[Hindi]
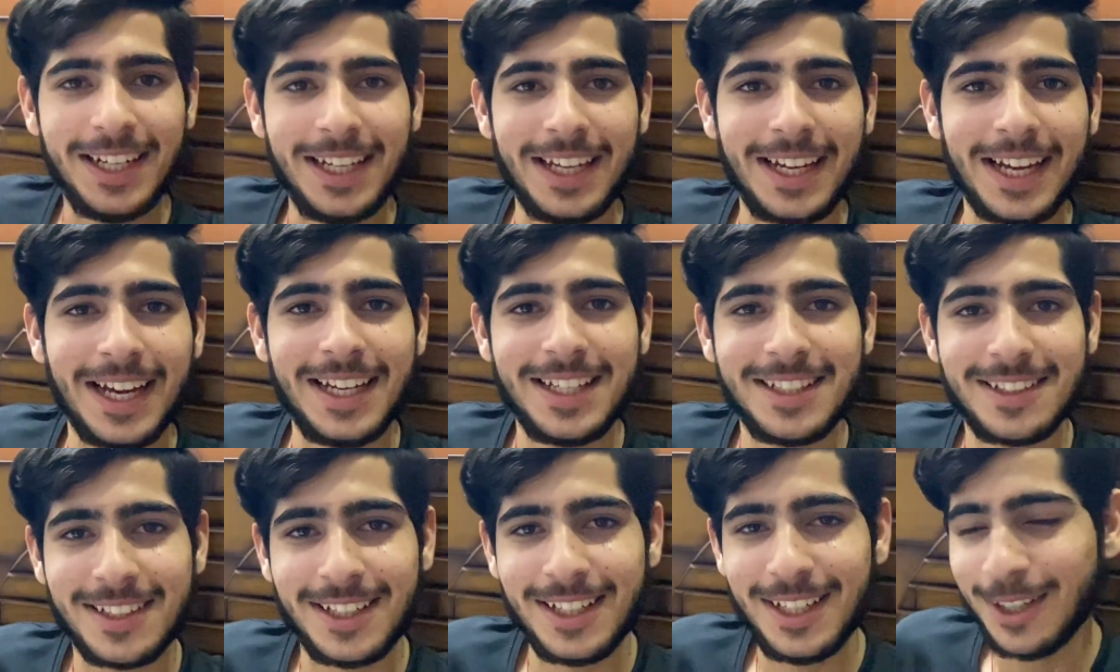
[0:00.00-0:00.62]
लिखा
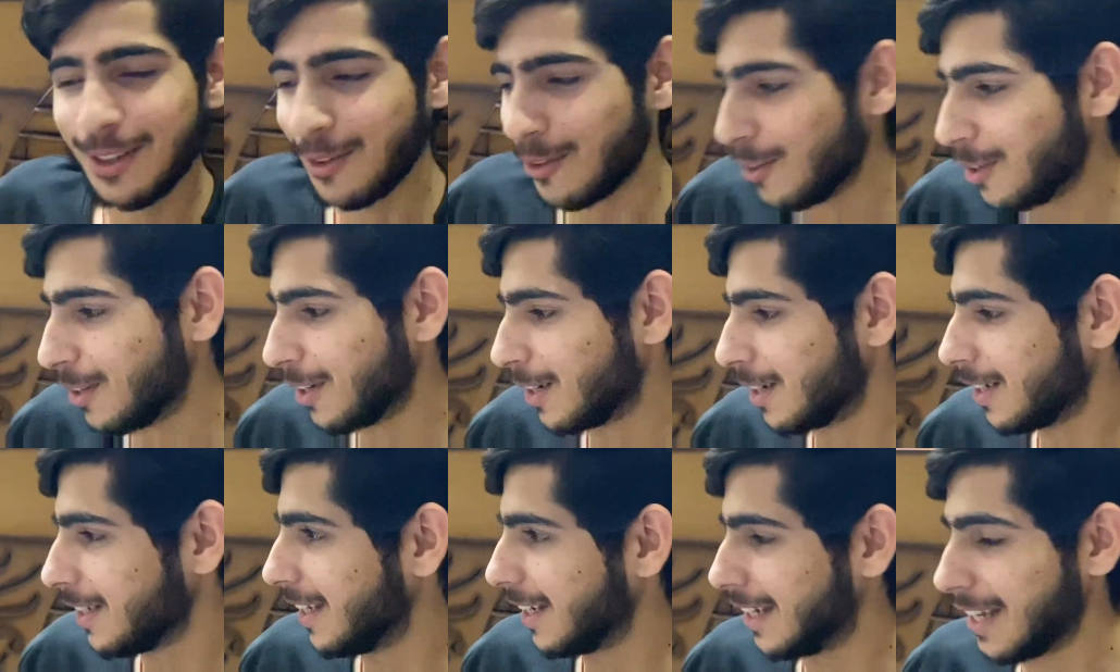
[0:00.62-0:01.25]
है इसने और
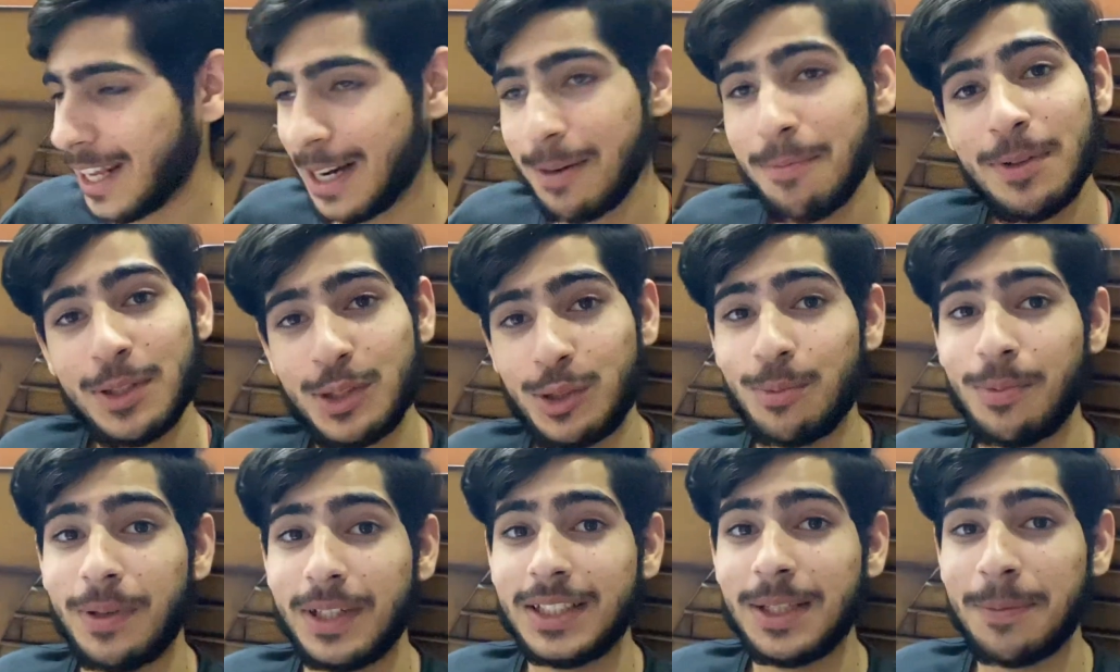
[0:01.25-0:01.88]
कह रहा मैं
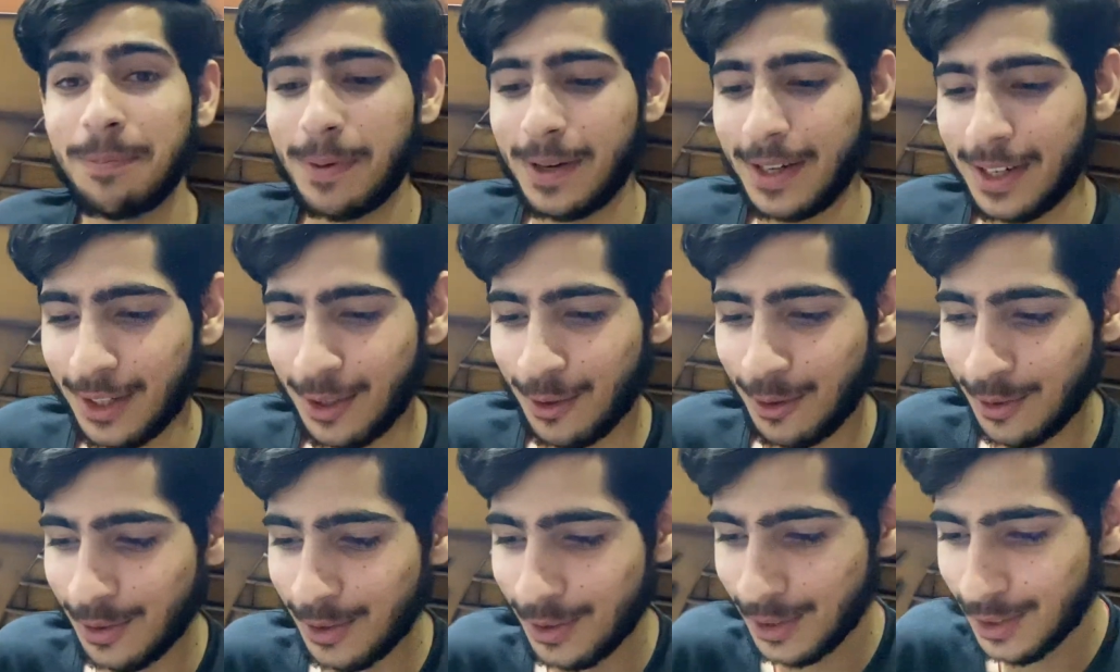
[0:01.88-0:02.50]
सुबह से पढ़
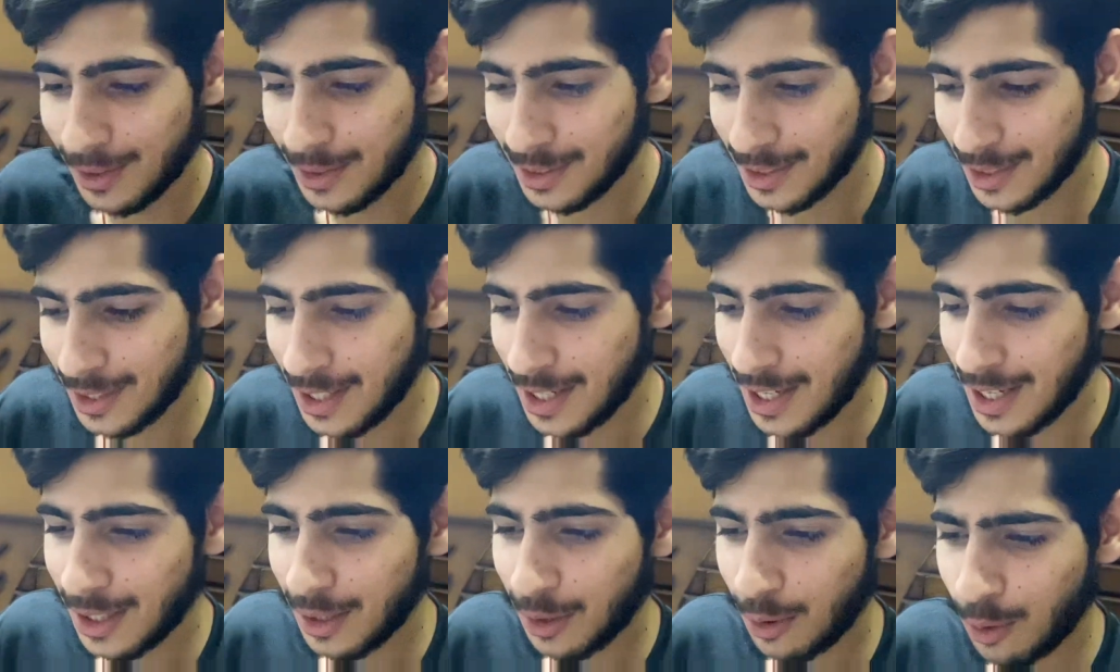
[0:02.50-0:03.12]
रहा
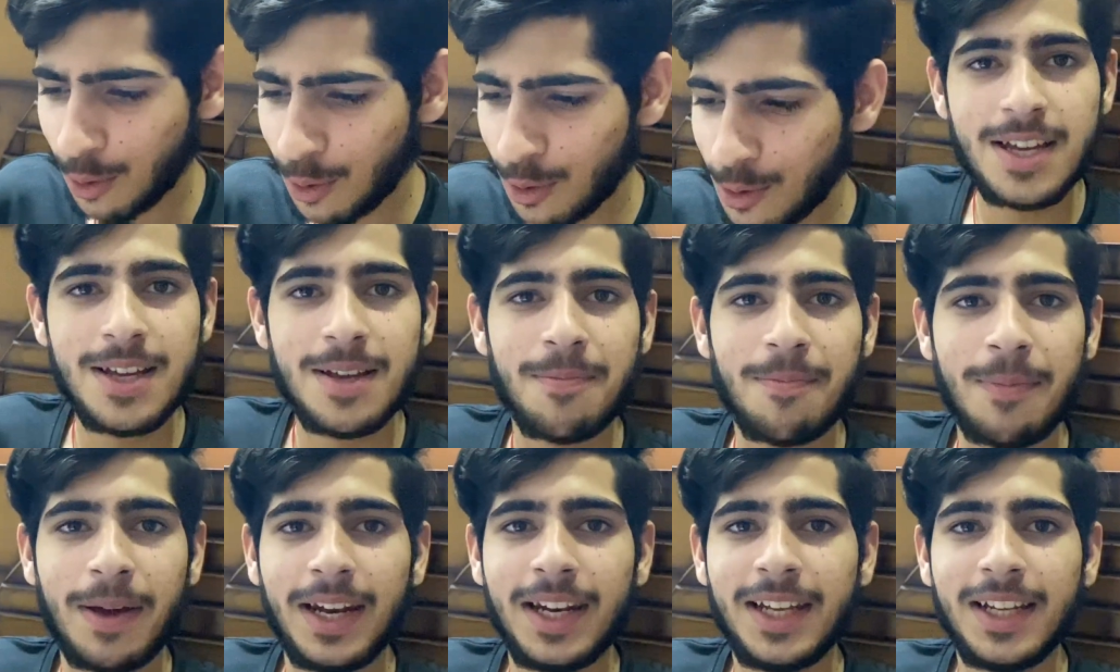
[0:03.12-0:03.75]
हूँ तो
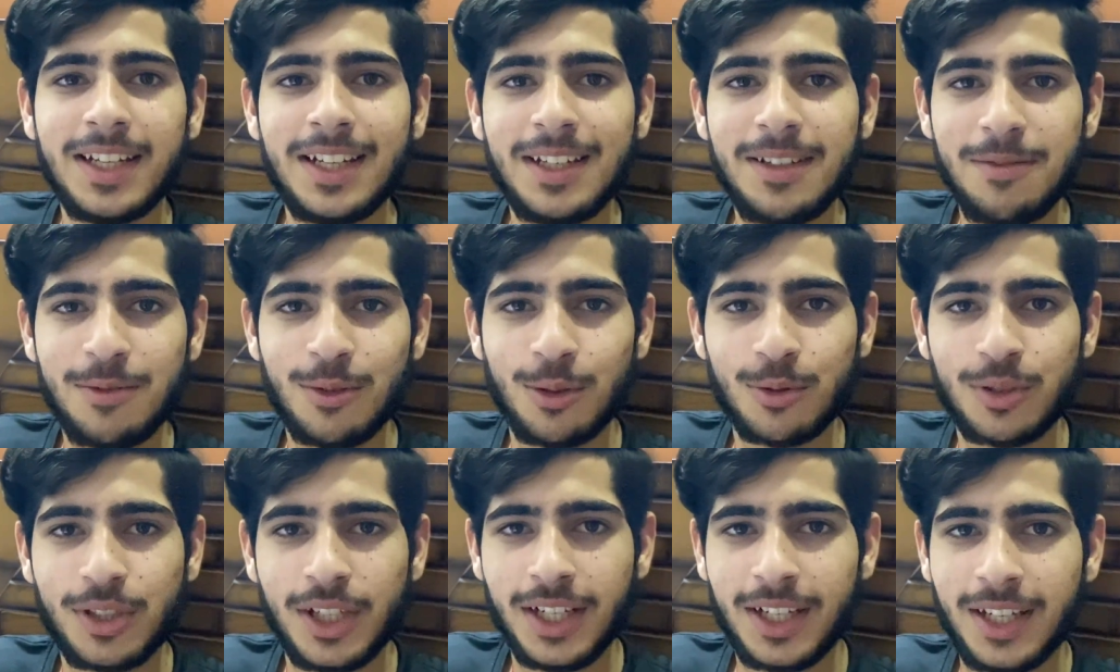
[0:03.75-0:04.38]
मैंने
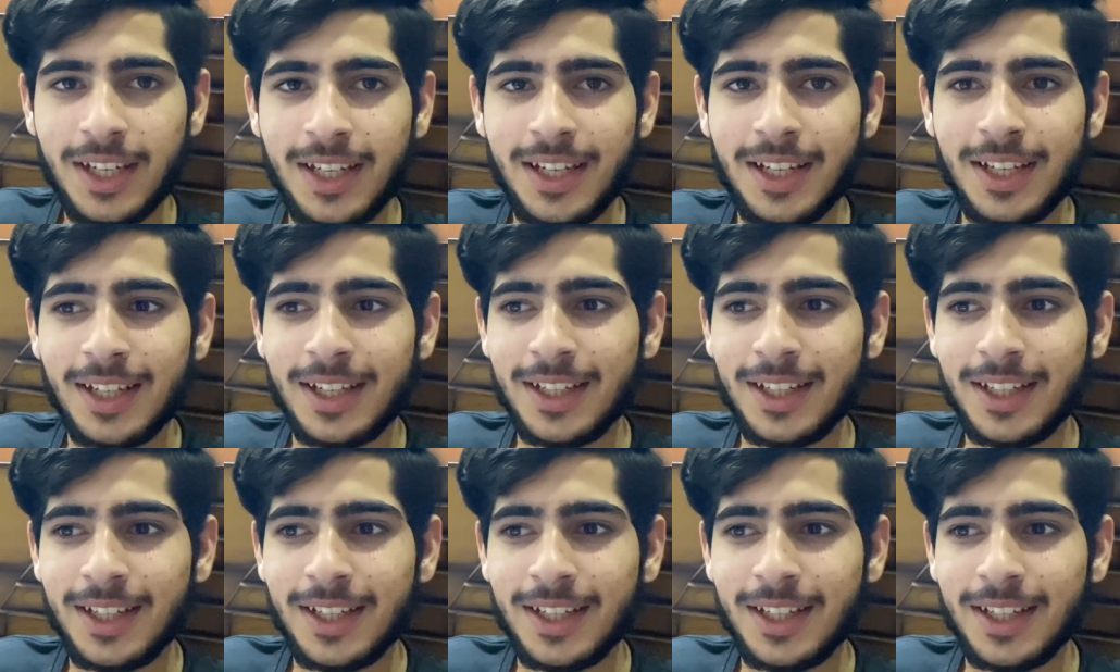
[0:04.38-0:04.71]
सोचा कि